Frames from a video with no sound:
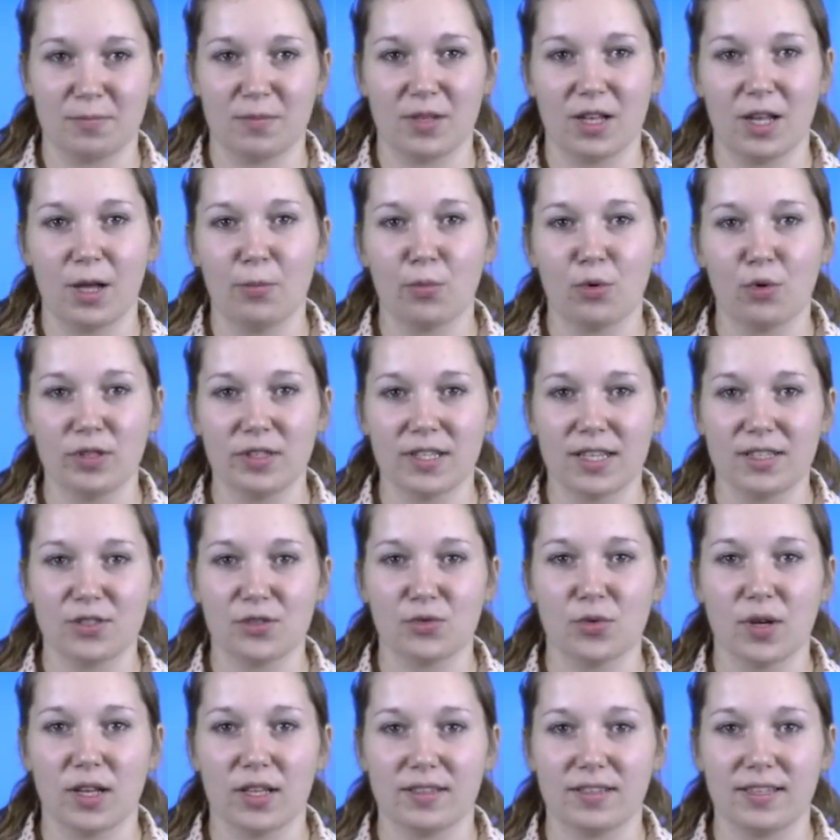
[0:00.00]
La
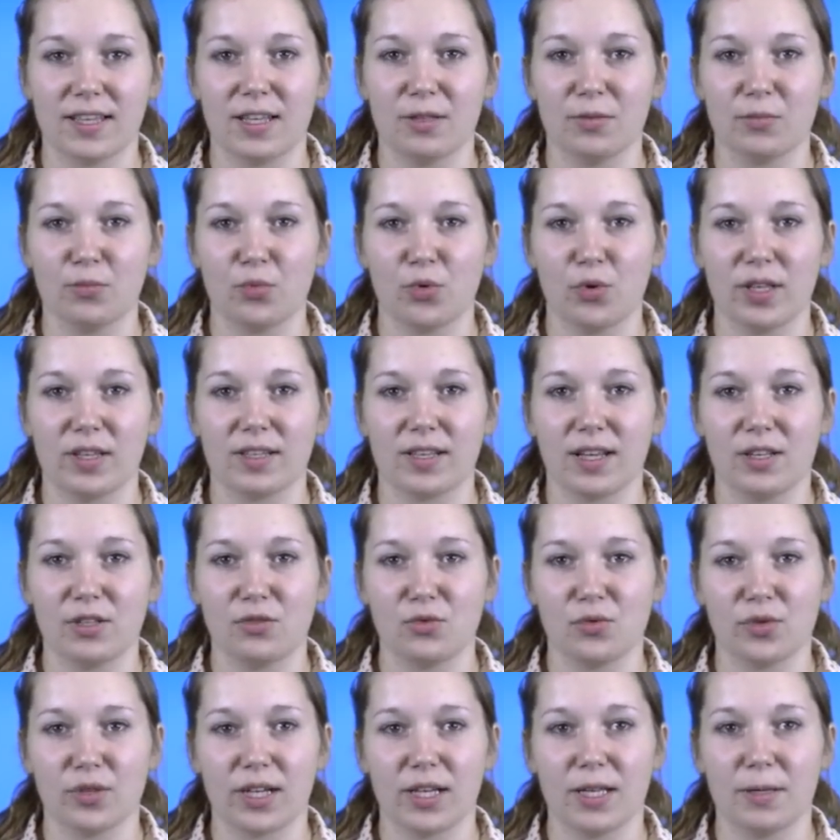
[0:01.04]
protection interne peut être
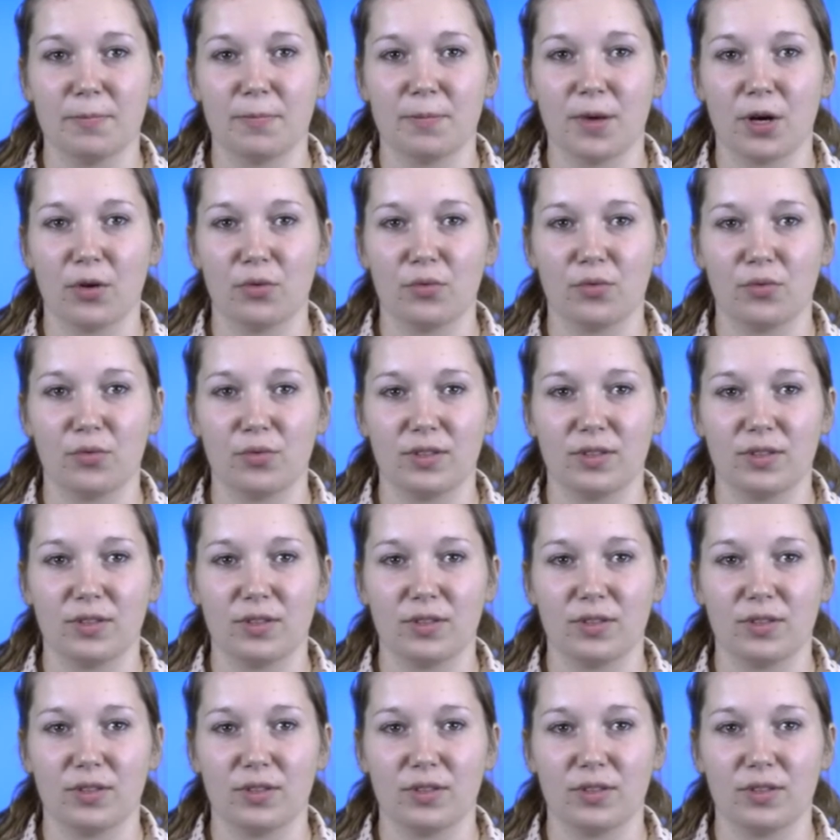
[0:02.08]
assurée par